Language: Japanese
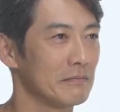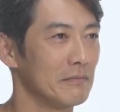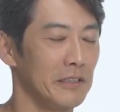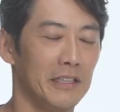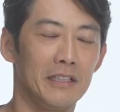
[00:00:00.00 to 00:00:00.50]

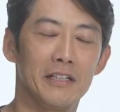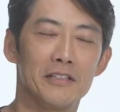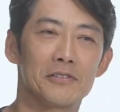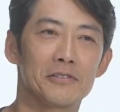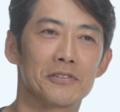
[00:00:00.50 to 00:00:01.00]
まあ、家で
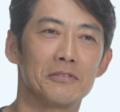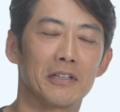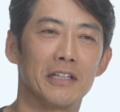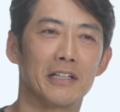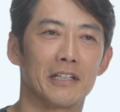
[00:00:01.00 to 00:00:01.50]
練習するわ
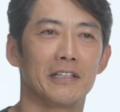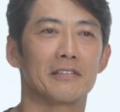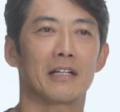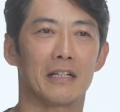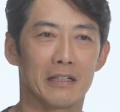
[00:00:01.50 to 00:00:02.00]
けにいかない
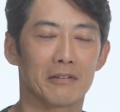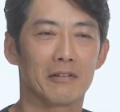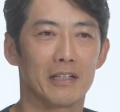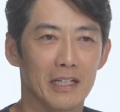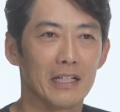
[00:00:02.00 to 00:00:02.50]
ですからねこれ
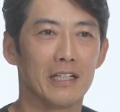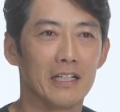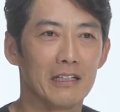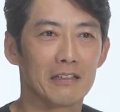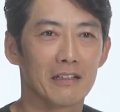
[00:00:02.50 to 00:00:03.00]
はね
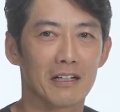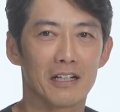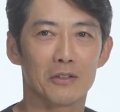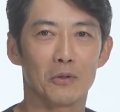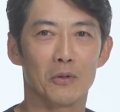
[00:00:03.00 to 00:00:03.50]
だか
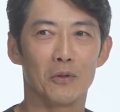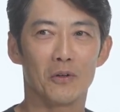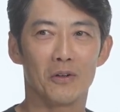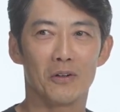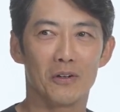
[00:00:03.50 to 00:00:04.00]
らあ
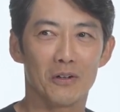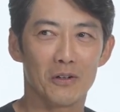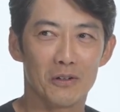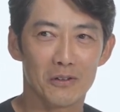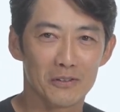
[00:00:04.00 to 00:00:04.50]

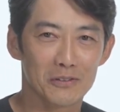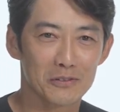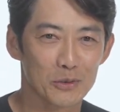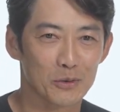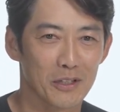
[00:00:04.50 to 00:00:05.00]
の
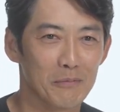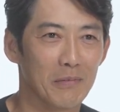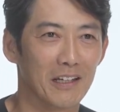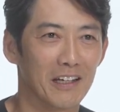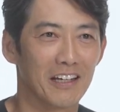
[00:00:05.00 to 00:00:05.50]
ちょっと現
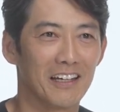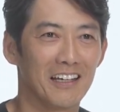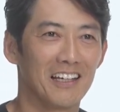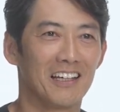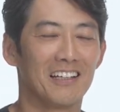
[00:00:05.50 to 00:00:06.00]
場で
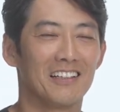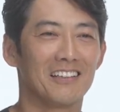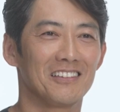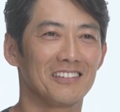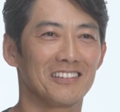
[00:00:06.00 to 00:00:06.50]

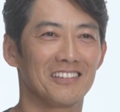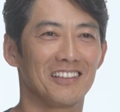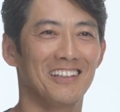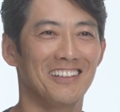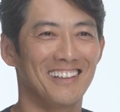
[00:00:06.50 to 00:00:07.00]

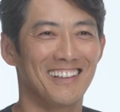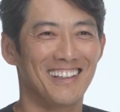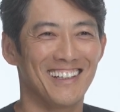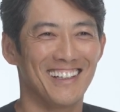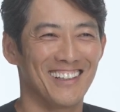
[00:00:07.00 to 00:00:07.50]
あ
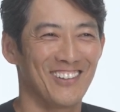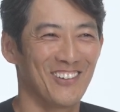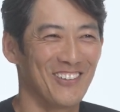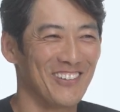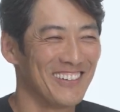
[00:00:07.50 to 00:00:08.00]
の